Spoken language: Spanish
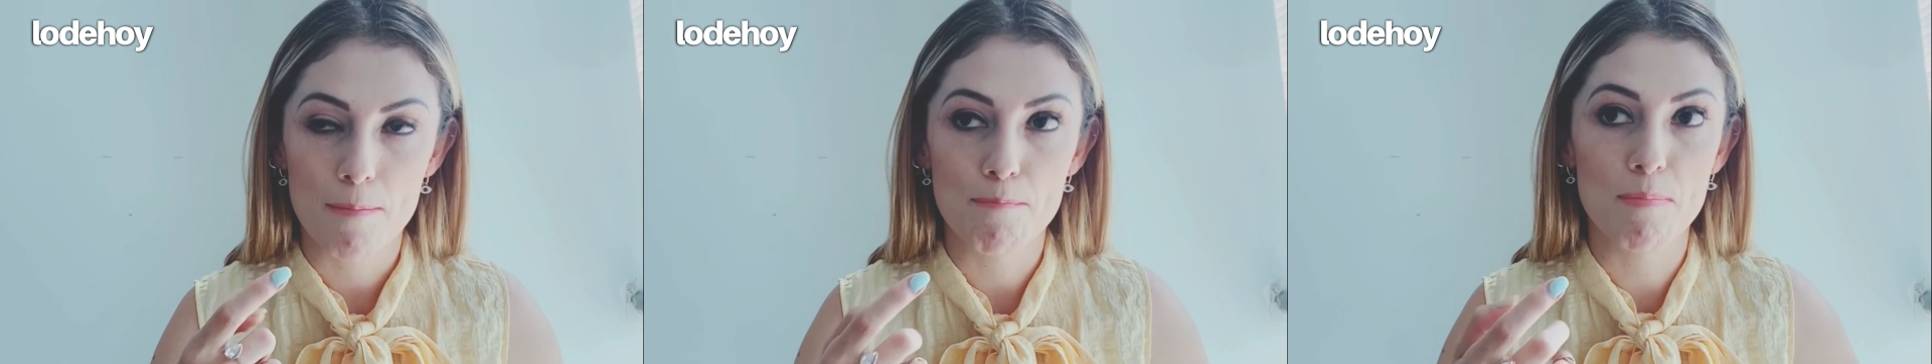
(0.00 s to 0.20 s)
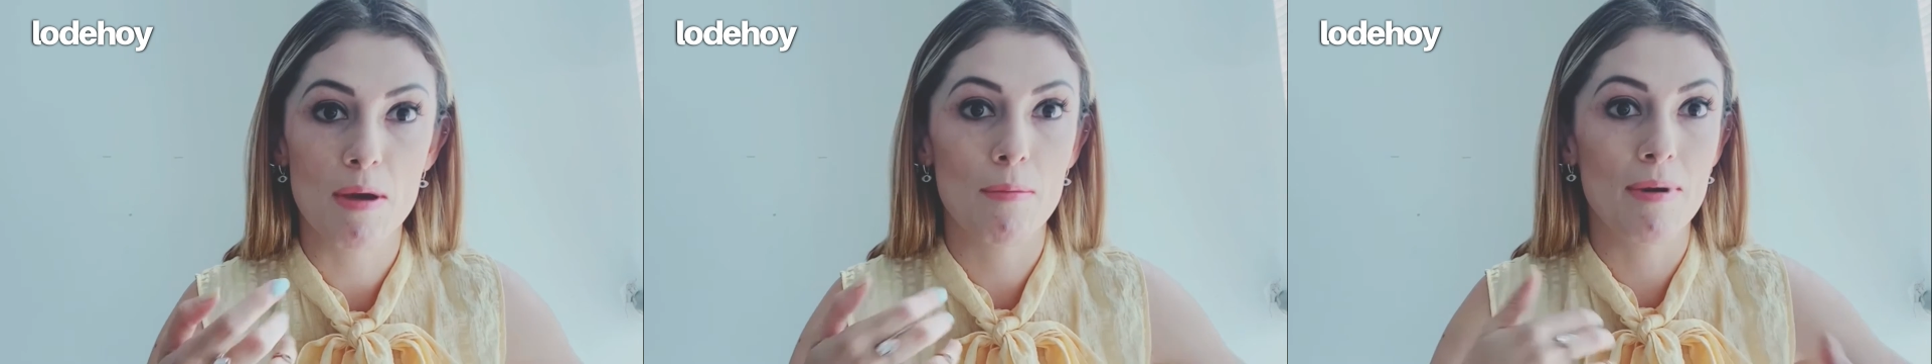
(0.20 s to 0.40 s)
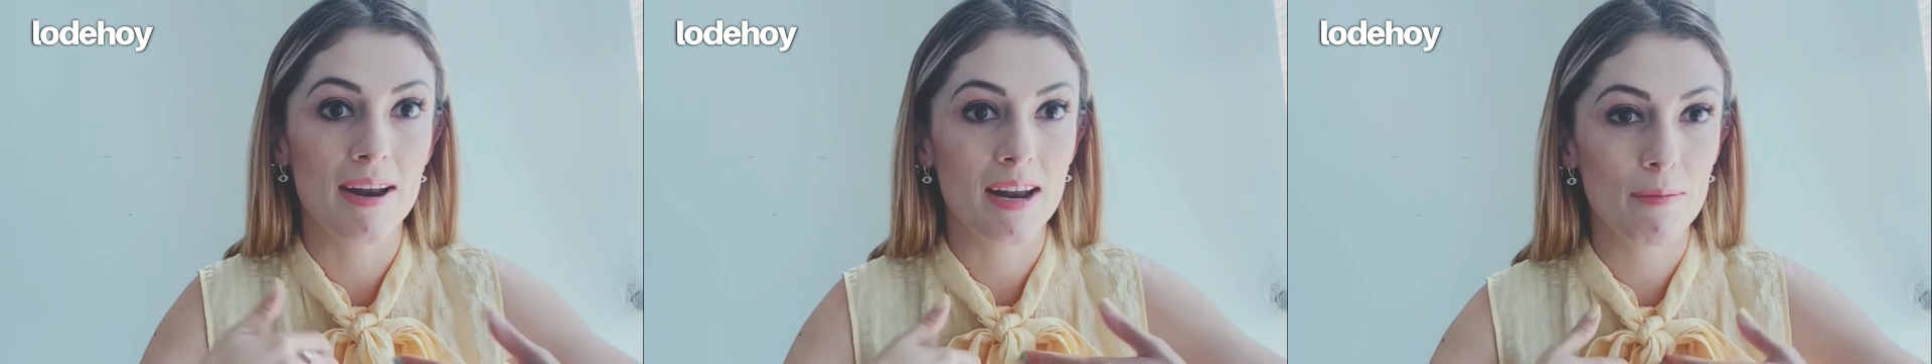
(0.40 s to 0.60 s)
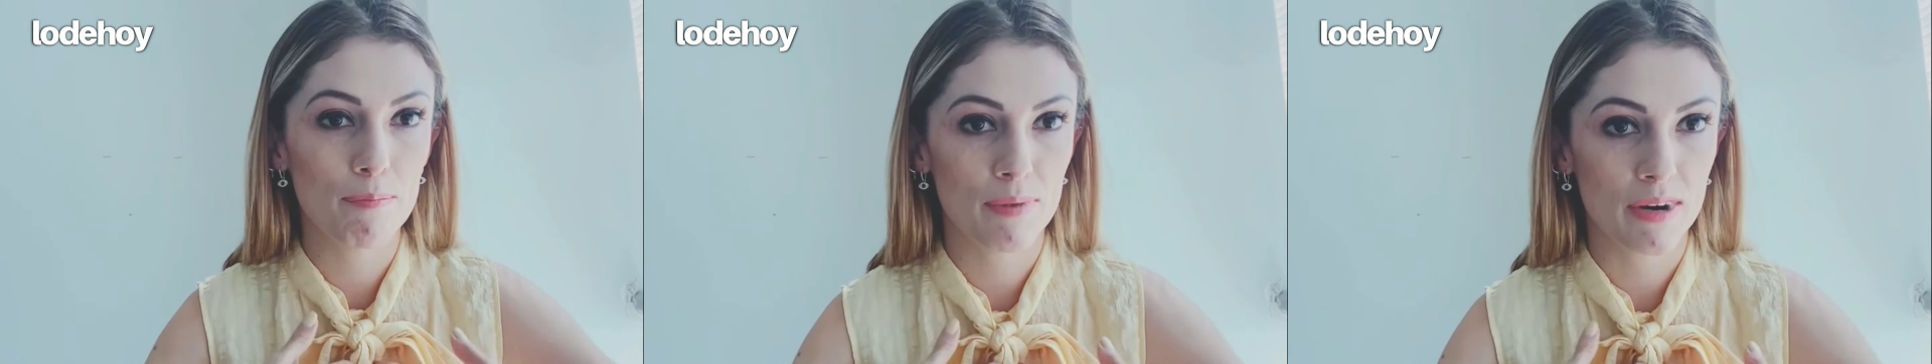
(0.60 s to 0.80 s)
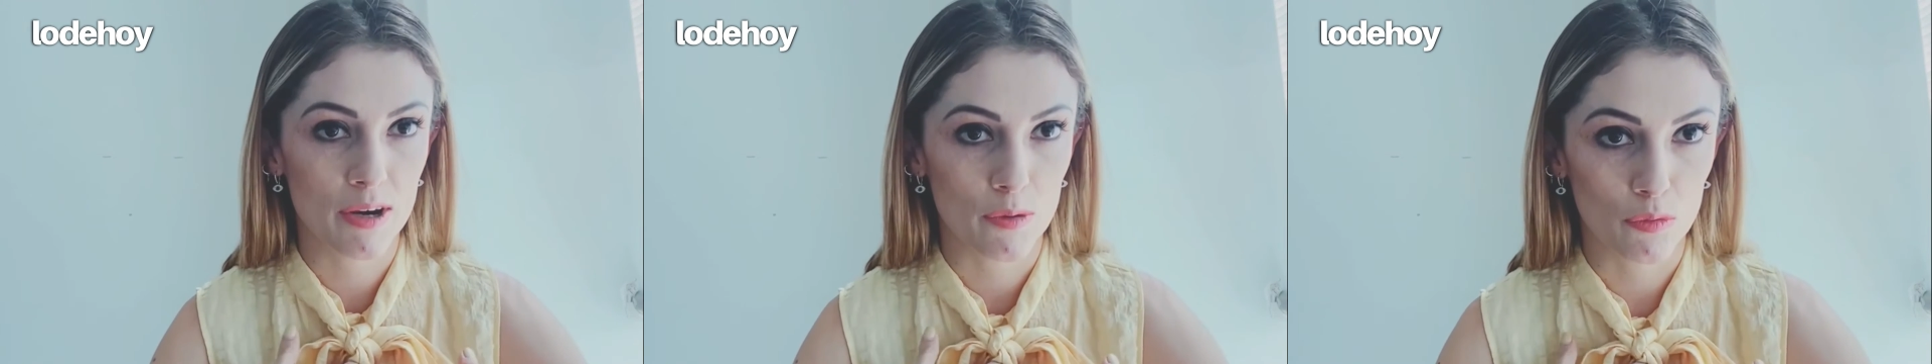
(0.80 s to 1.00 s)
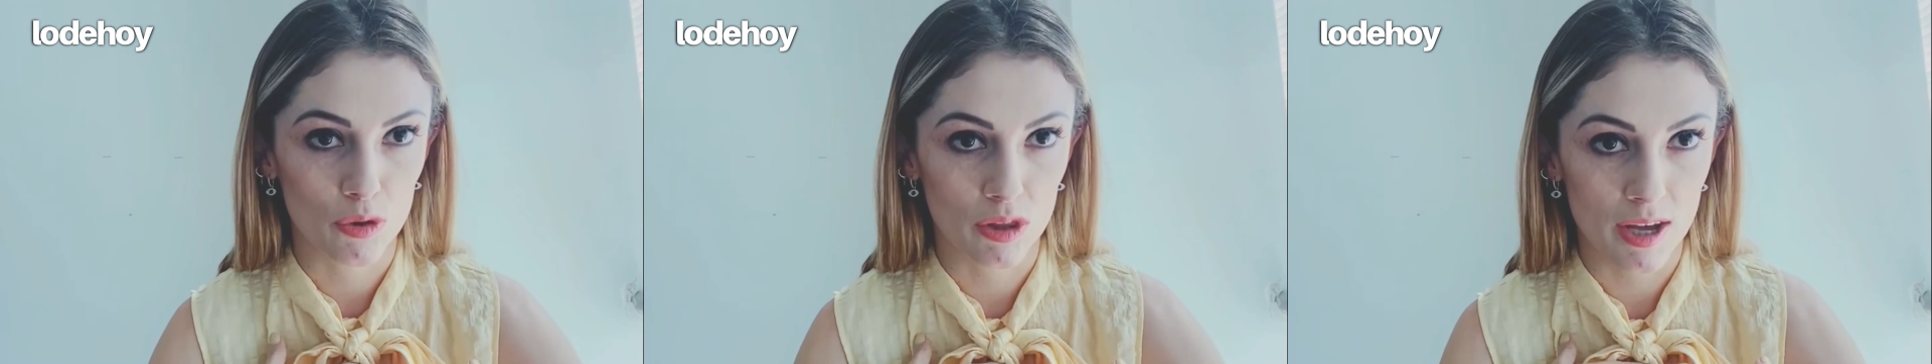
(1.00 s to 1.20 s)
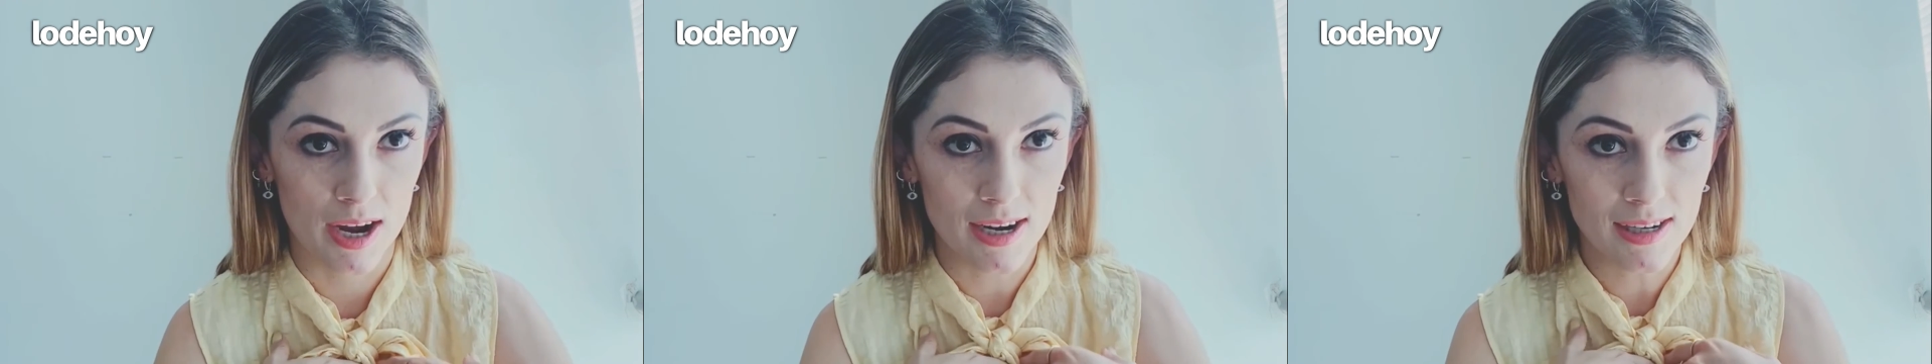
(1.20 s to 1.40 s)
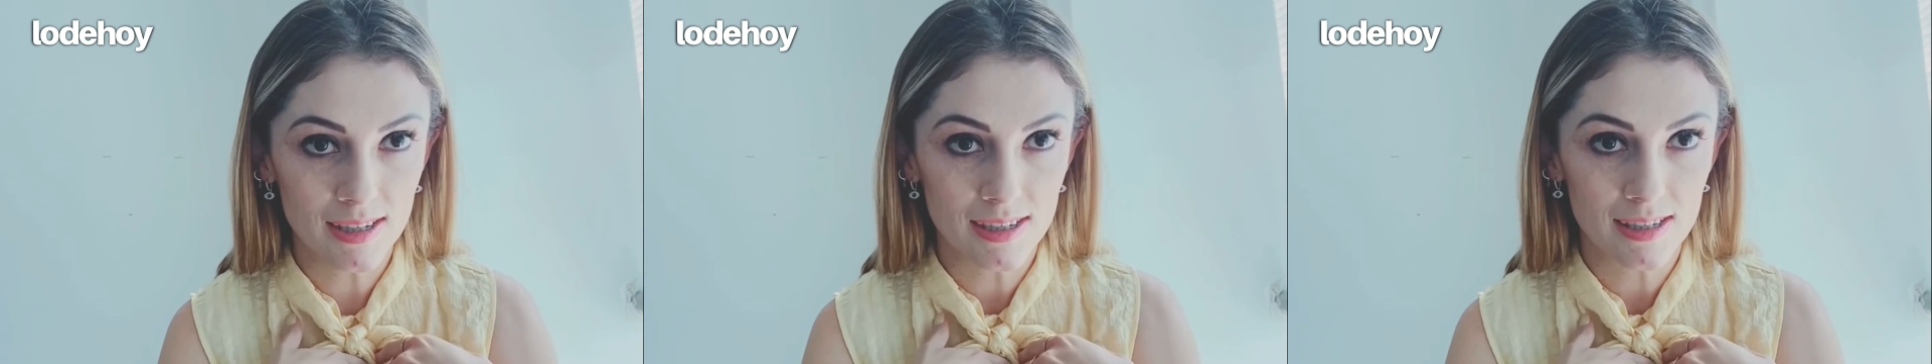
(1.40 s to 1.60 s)
me van a
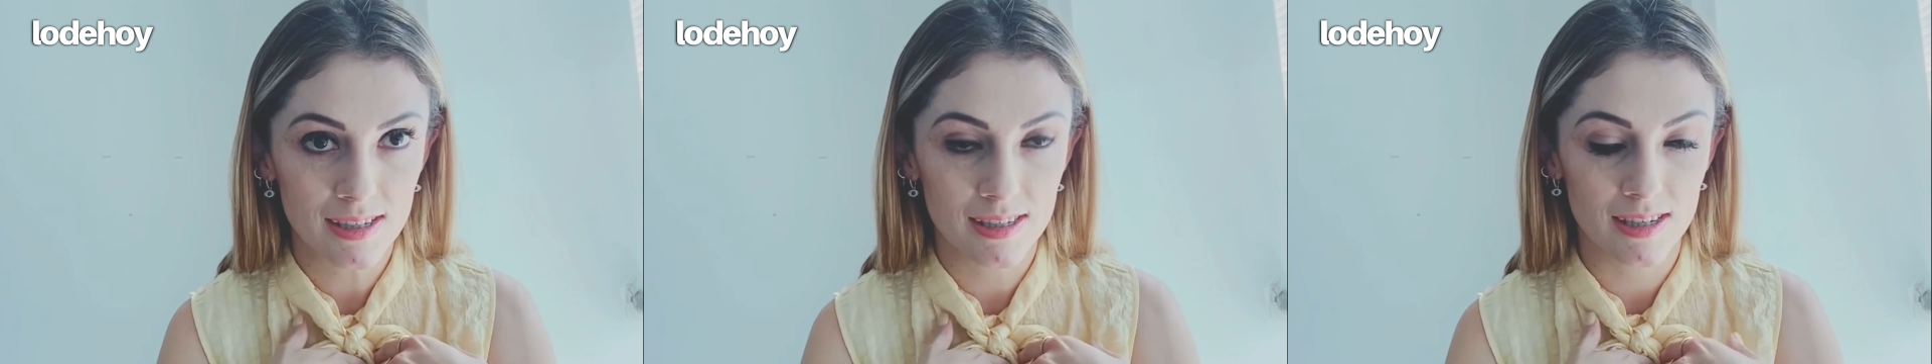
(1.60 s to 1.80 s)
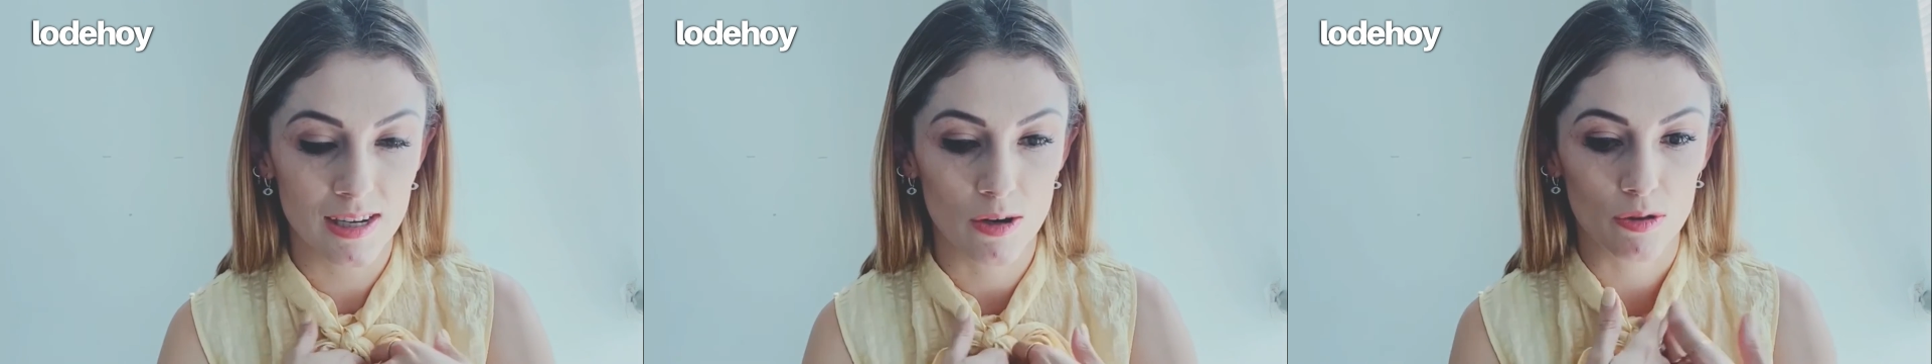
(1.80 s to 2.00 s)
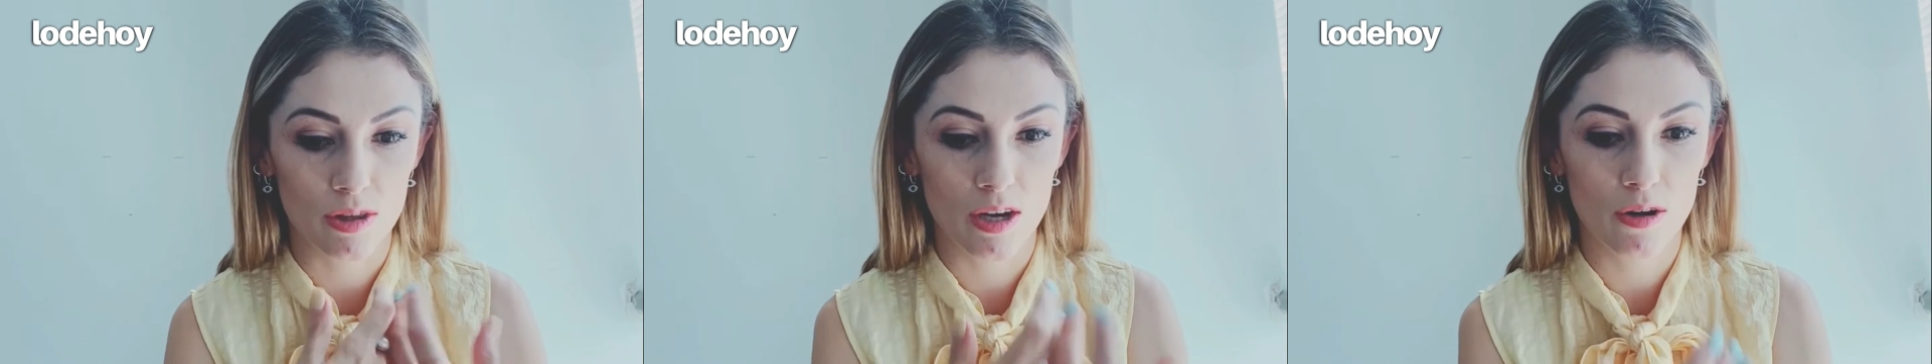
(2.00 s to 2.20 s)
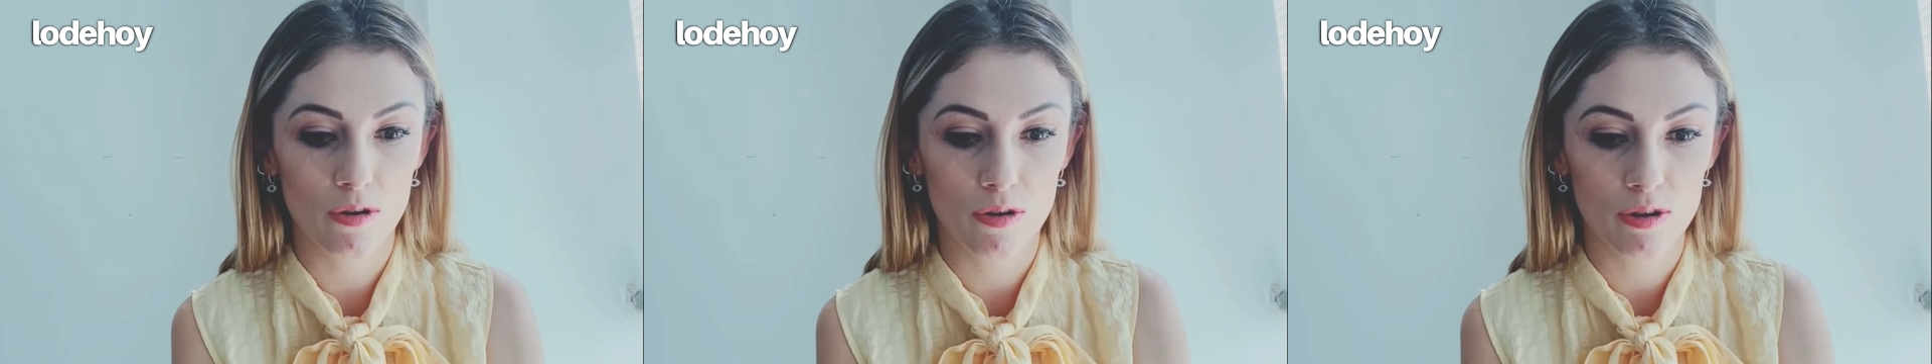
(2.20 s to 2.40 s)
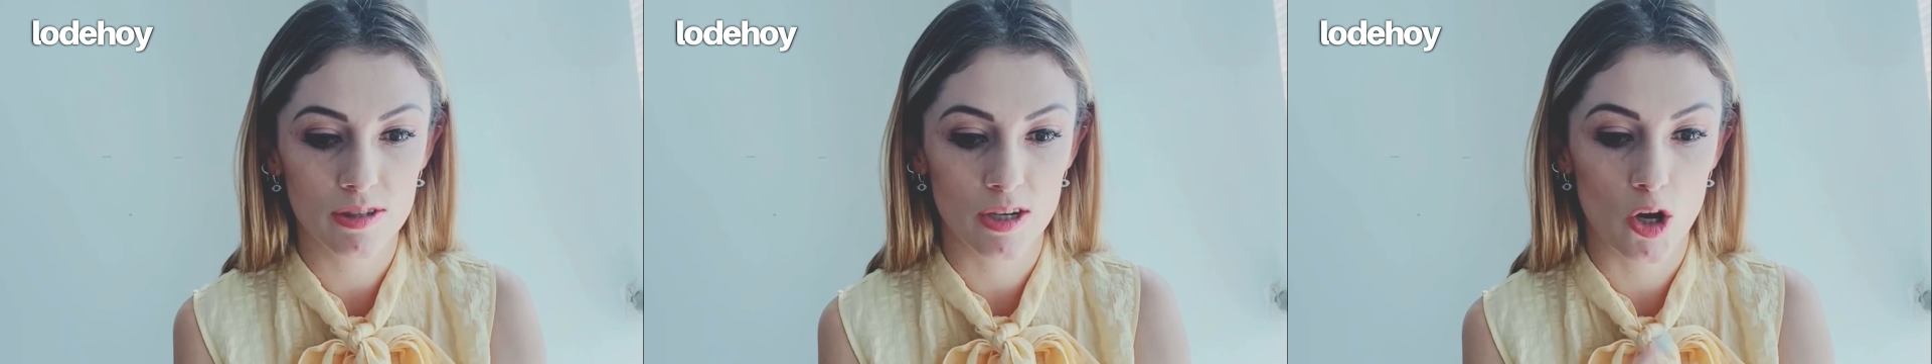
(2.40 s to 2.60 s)
preguntar si lo tengo,